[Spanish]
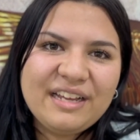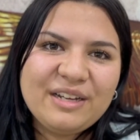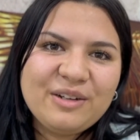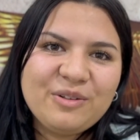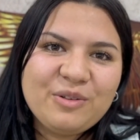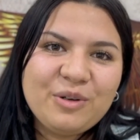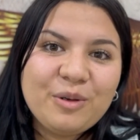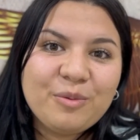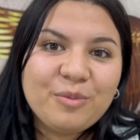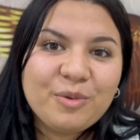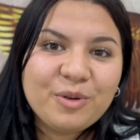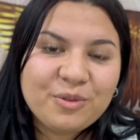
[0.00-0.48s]

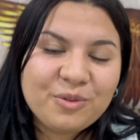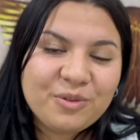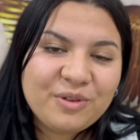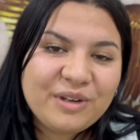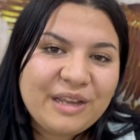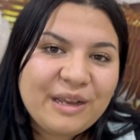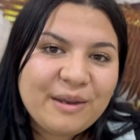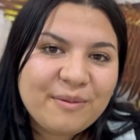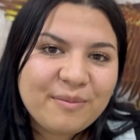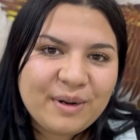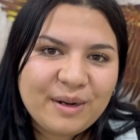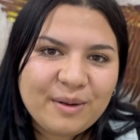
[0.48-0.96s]
una
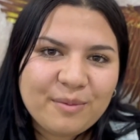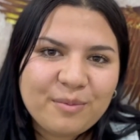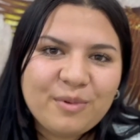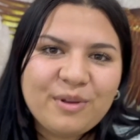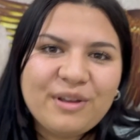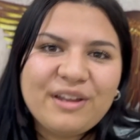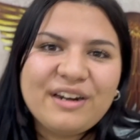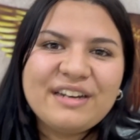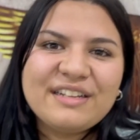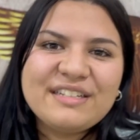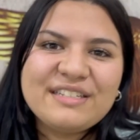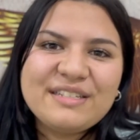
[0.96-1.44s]
oportunidad para
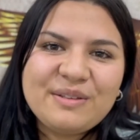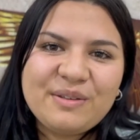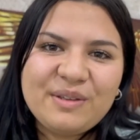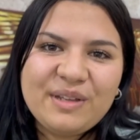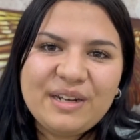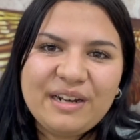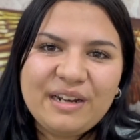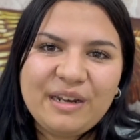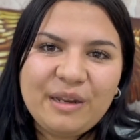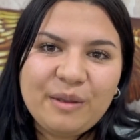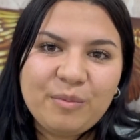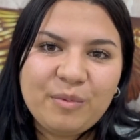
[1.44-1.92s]
poder
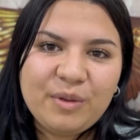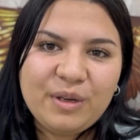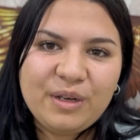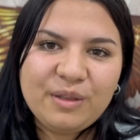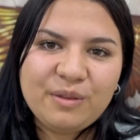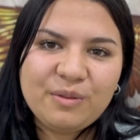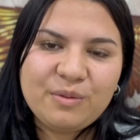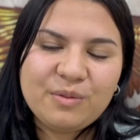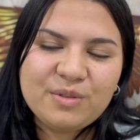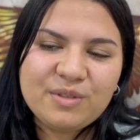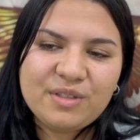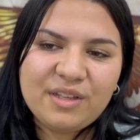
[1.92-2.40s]
recibir el
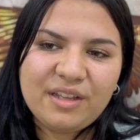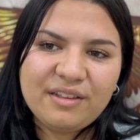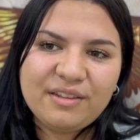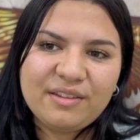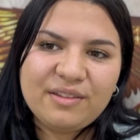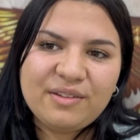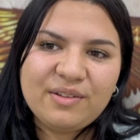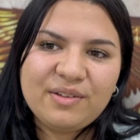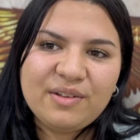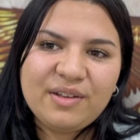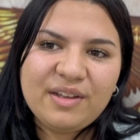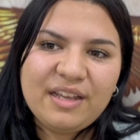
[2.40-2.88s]
Espíritu Santo,